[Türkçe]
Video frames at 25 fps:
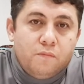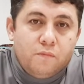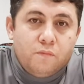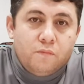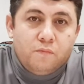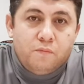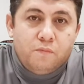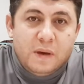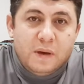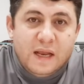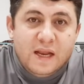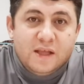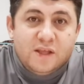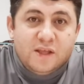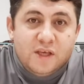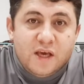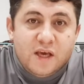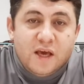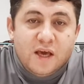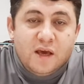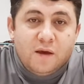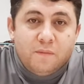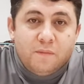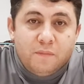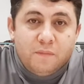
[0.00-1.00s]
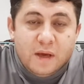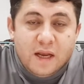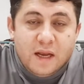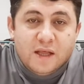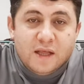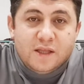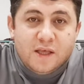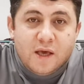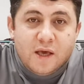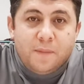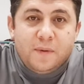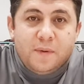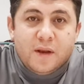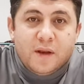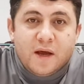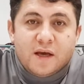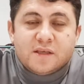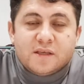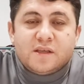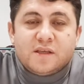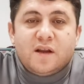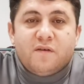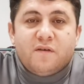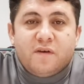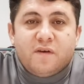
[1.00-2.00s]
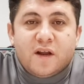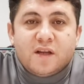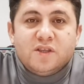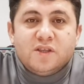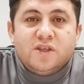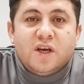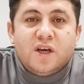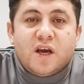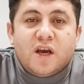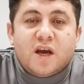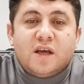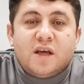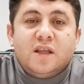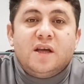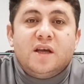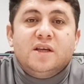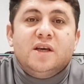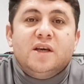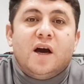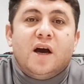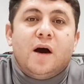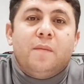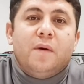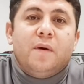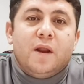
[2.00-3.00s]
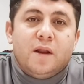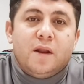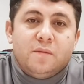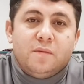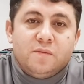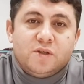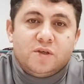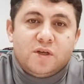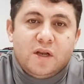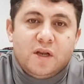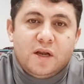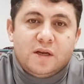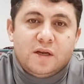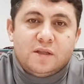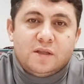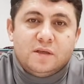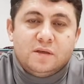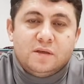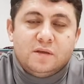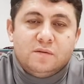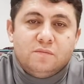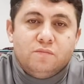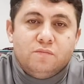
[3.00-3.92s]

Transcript: belediye belediye binasına varıncaya kadar yağmalamışlardı.